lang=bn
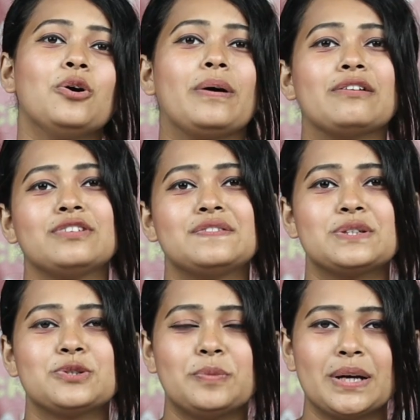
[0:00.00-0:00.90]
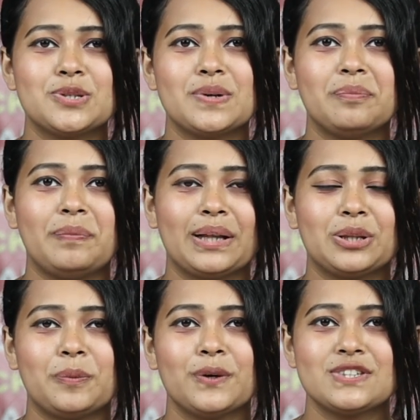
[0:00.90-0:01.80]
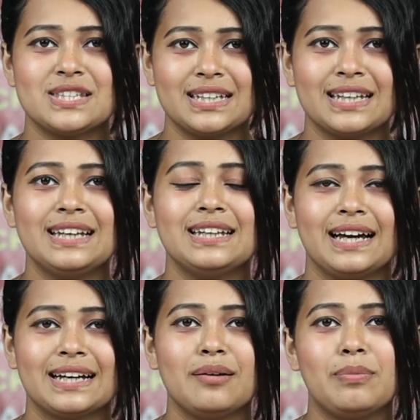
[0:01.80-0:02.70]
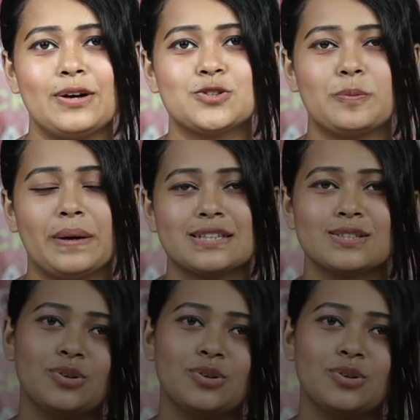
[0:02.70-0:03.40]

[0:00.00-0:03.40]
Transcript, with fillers: ওয়ান ফিফটি টু বাই টু এম পান্থপথ সিগন্যাল ঢাকা বারোশো পাঁচ